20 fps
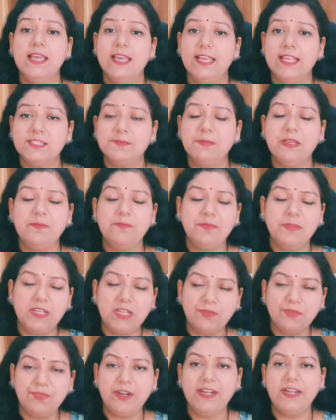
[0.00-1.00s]
इसमें
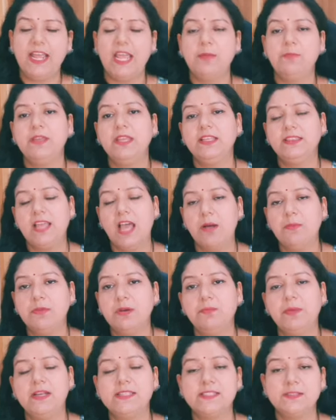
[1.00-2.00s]
डिफरेंट टाइप की ताम्र
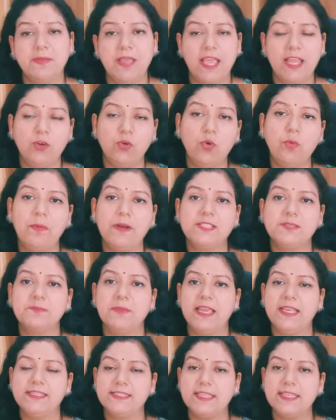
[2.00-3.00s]
भस्म है लोह भस्म
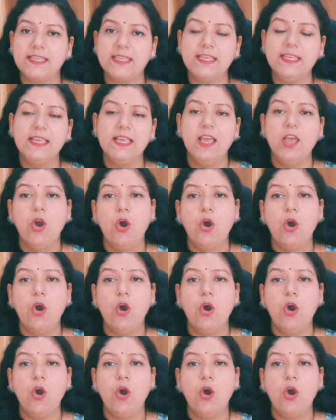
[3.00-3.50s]
है इस तरह की